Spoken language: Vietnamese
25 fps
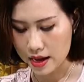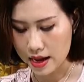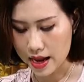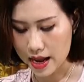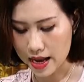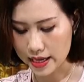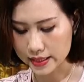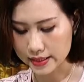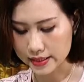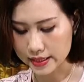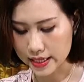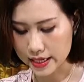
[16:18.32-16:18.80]

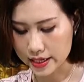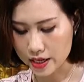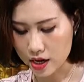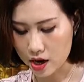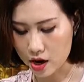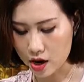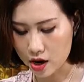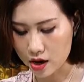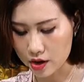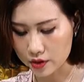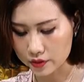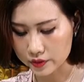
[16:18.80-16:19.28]
Anh trai
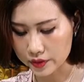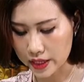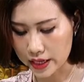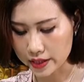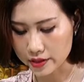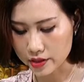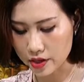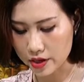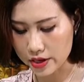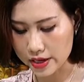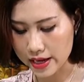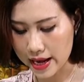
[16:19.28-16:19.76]
nó đã
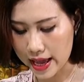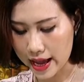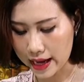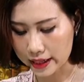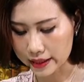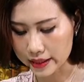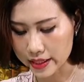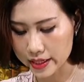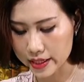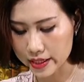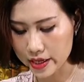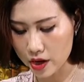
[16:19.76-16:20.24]
rời
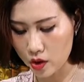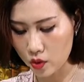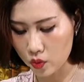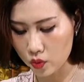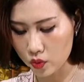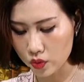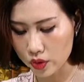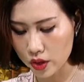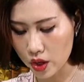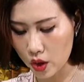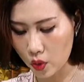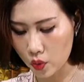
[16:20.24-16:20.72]
làng đi đâu
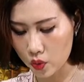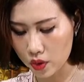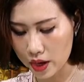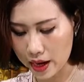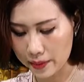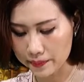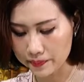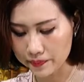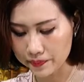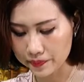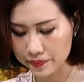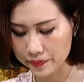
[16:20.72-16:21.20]
lâu
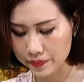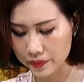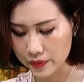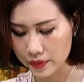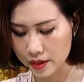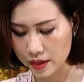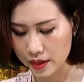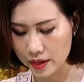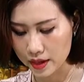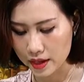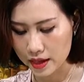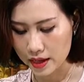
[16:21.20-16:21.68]
lắm.
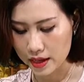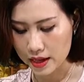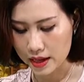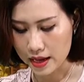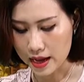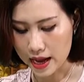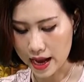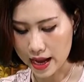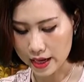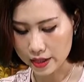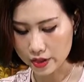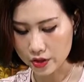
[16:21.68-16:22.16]

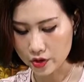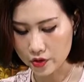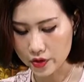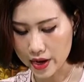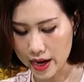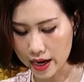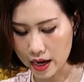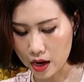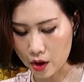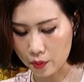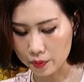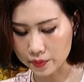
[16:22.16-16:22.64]
Anh nó
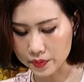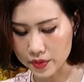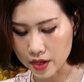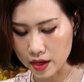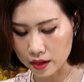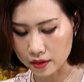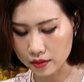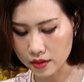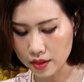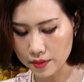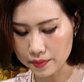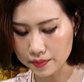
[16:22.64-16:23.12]
đang học
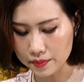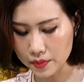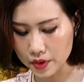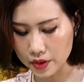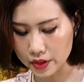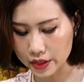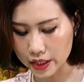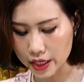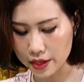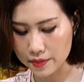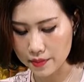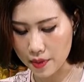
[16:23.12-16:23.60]
dở lớp
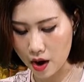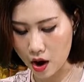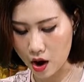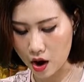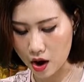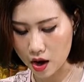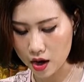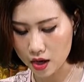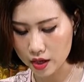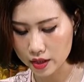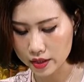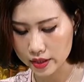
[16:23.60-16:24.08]
10 thì
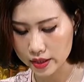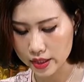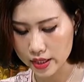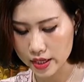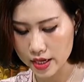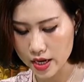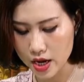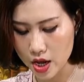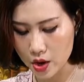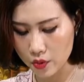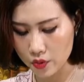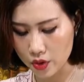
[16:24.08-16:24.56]
bỏ, đi
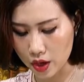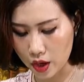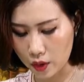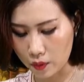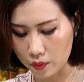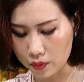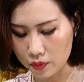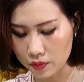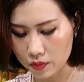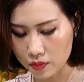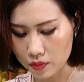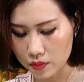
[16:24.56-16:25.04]
lêu
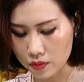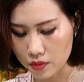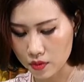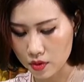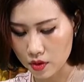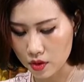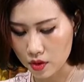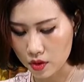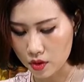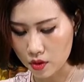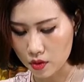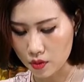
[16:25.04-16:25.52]
lỏng.
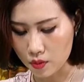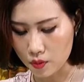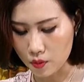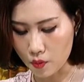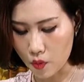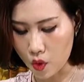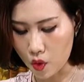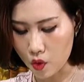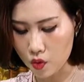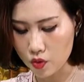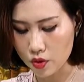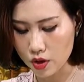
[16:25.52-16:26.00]

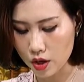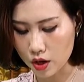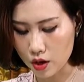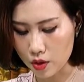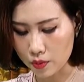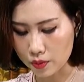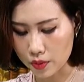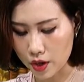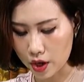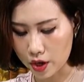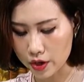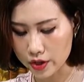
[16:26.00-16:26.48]
Bố nó
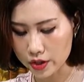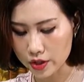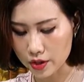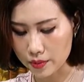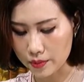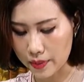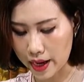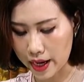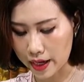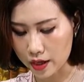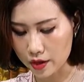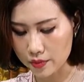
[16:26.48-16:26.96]
không nói cho
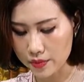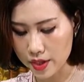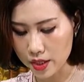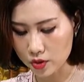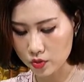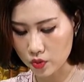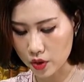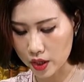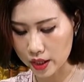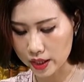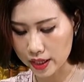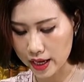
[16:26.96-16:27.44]
mẹ nó
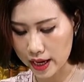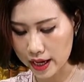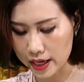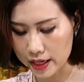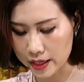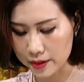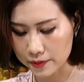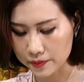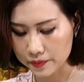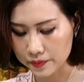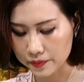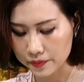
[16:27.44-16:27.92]
biết chuyện
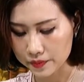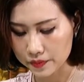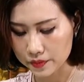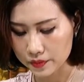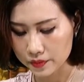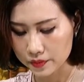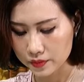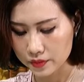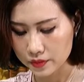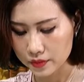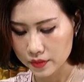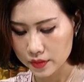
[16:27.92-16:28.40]
này.
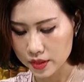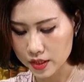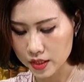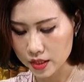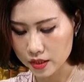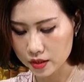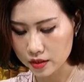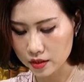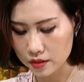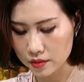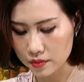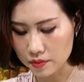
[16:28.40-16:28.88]

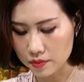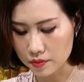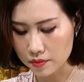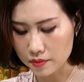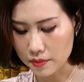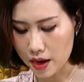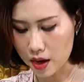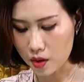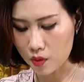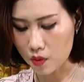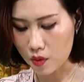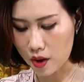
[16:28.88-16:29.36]
Nhưng
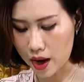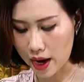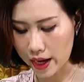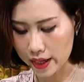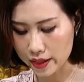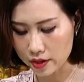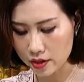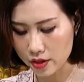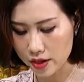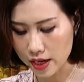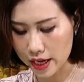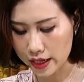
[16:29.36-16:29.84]
bà
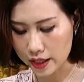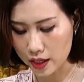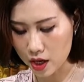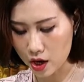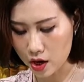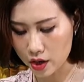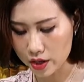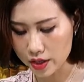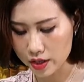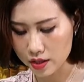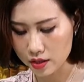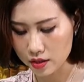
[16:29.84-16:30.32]
ngoại nó lại
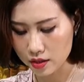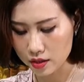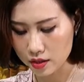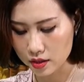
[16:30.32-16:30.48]
nói.